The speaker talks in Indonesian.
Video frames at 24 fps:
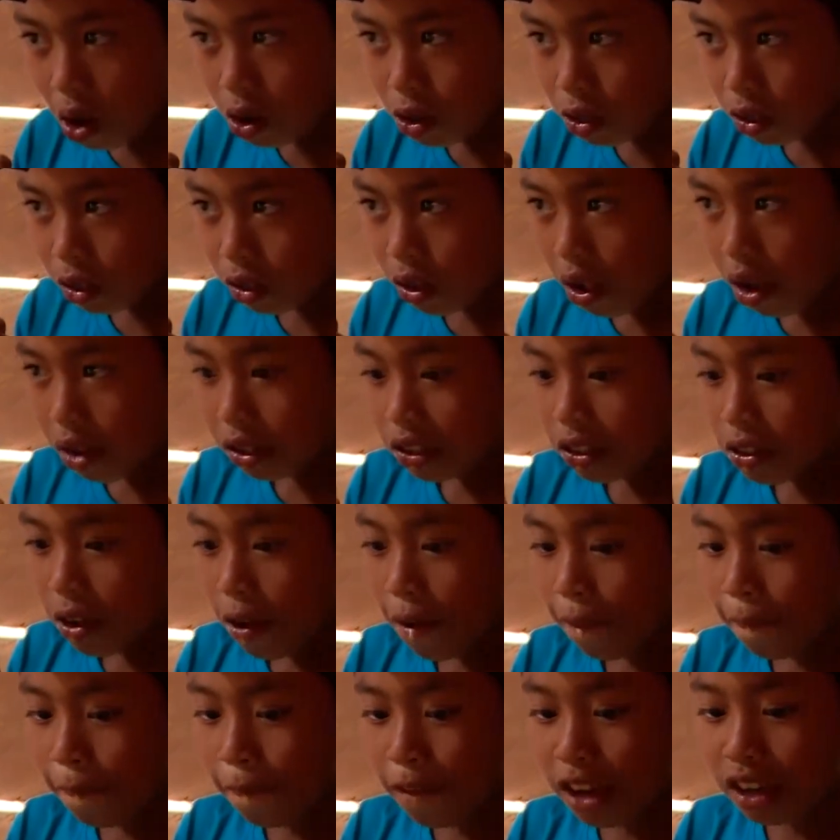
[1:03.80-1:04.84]
jamu.
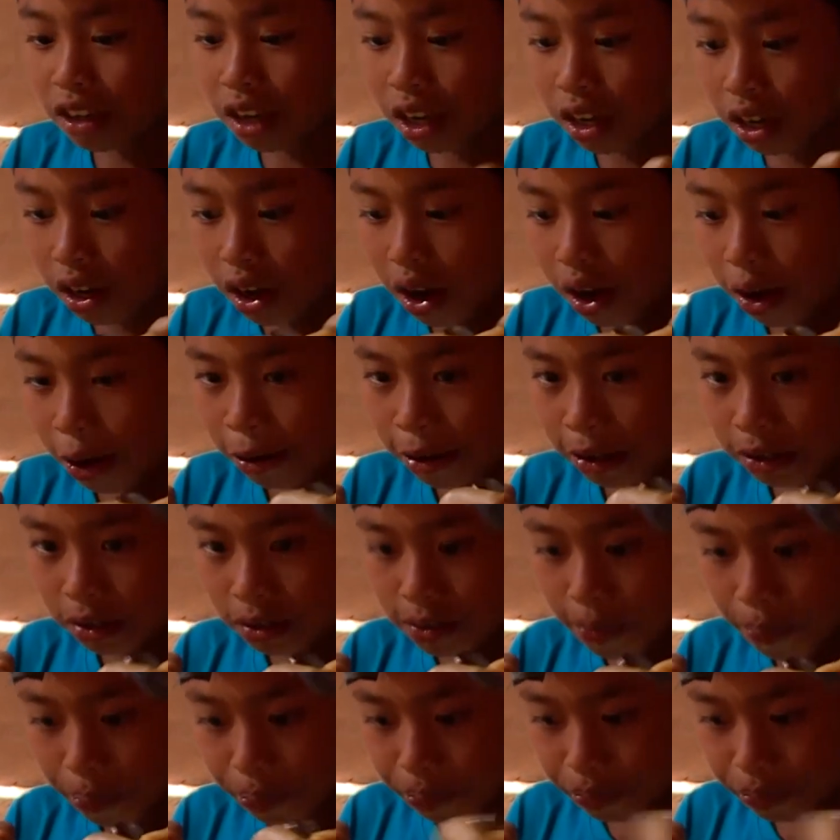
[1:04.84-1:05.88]
Coba, hmm, Mbak. yuk.